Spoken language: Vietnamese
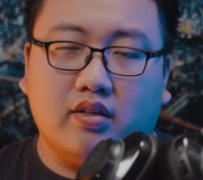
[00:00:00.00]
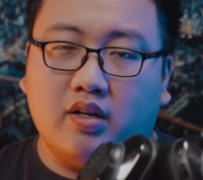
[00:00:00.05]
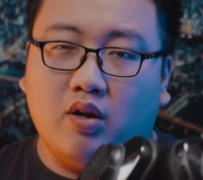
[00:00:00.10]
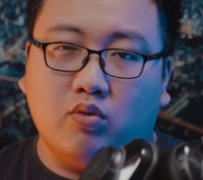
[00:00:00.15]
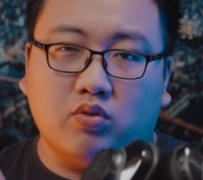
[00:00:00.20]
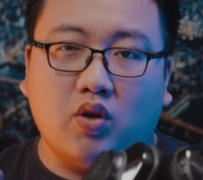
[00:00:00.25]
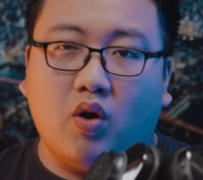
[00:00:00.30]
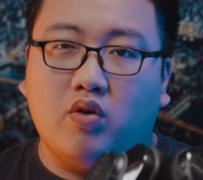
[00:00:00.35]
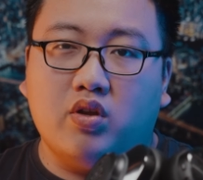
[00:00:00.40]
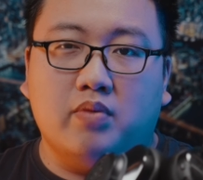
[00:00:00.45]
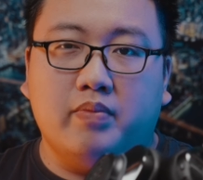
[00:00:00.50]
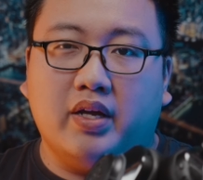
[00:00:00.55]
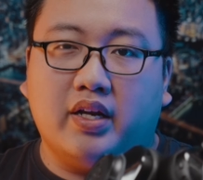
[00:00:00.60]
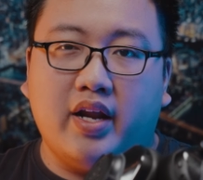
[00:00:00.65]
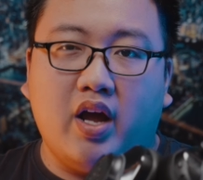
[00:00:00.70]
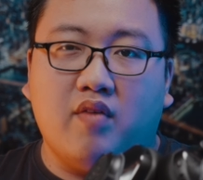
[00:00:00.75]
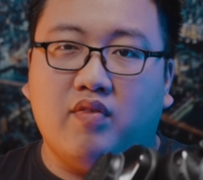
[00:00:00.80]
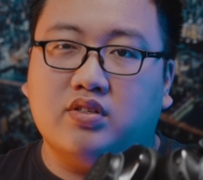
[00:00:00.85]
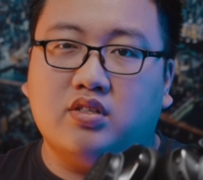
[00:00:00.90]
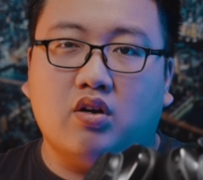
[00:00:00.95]
Đầu to như mình
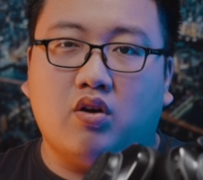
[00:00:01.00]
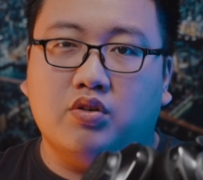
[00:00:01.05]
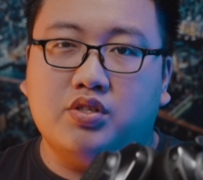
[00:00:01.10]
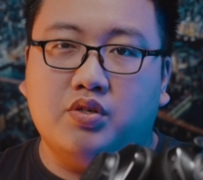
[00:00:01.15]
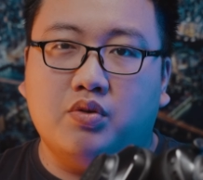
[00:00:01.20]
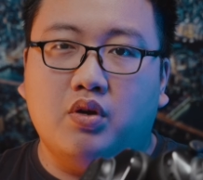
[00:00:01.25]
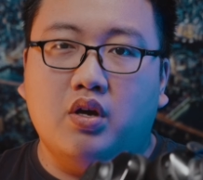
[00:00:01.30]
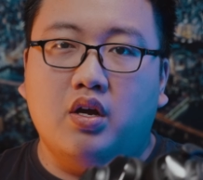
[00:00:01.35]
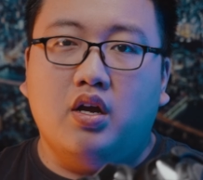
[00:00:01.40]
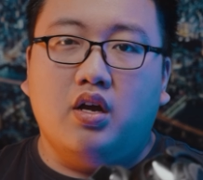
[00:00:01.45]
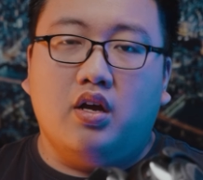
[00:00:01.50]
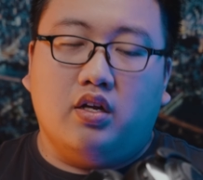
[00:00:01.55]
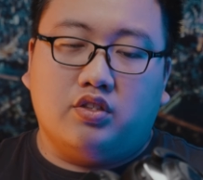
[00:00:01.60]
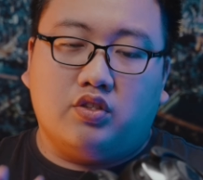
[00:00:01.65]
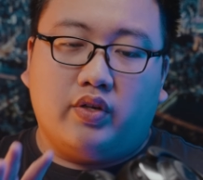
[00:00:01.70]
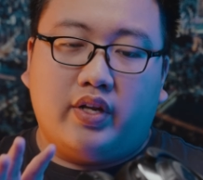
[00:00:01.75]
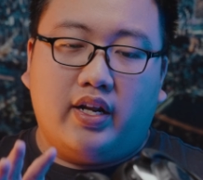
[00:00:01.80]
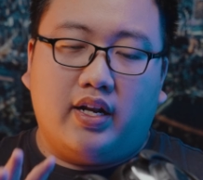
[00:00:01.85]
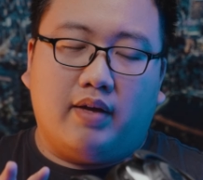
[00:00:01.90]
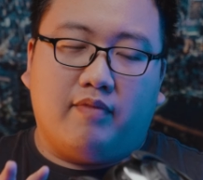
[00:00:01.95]
đeo vào rất khó chịu,
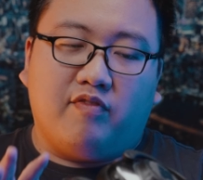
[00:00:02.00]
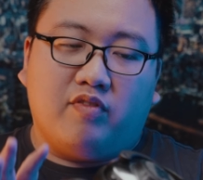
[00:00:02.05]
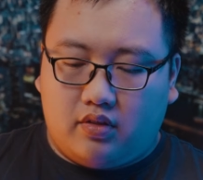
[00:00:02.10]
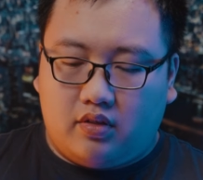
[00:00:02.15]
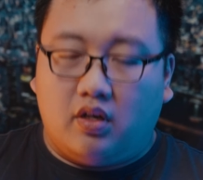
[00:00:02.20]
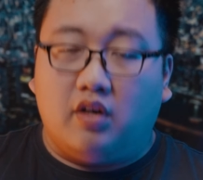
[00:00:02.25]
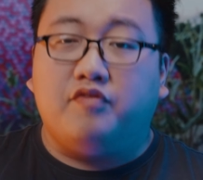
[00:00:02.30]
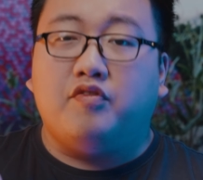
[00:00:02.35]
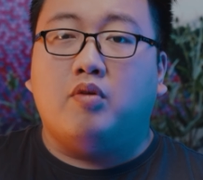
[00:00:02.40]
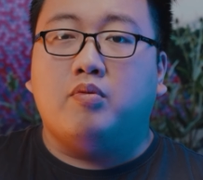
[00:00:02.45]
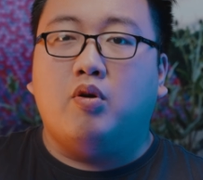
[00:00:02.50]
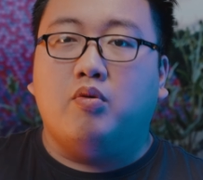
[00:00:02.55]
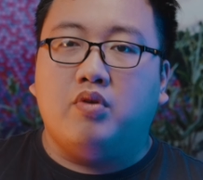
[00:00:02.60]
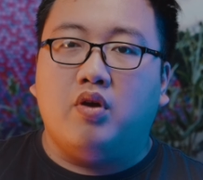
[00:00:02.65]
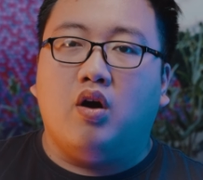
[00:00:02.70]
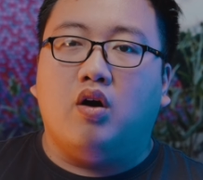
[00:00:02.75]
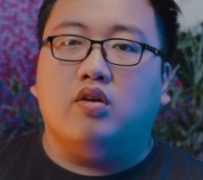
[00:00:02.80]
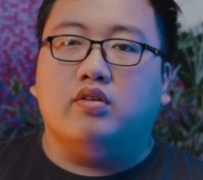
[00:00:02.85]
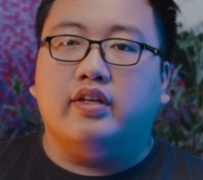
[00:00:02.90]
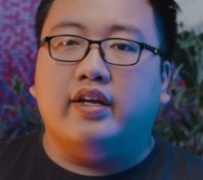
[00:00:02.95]
cho nên là uh, form đầu
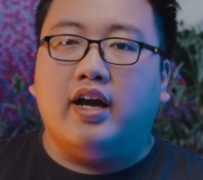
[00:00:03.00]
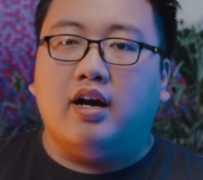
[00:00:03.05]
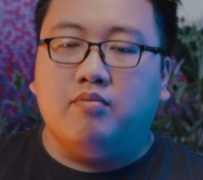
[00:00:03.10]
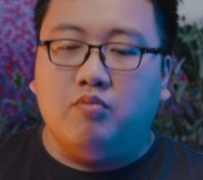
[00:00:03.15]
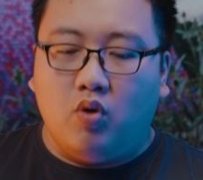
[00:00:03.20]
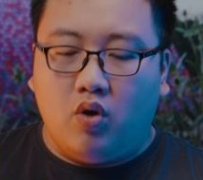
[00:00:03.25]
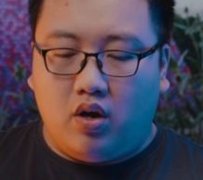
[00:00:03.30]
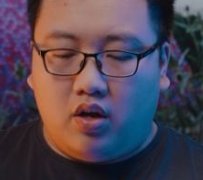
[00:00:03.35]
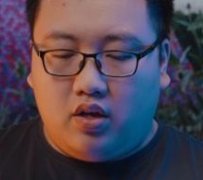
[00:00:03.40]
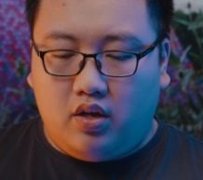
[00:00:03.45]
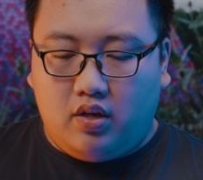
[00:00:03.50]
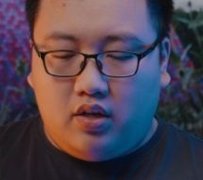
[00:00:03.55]
nhỏ thì hãy mua.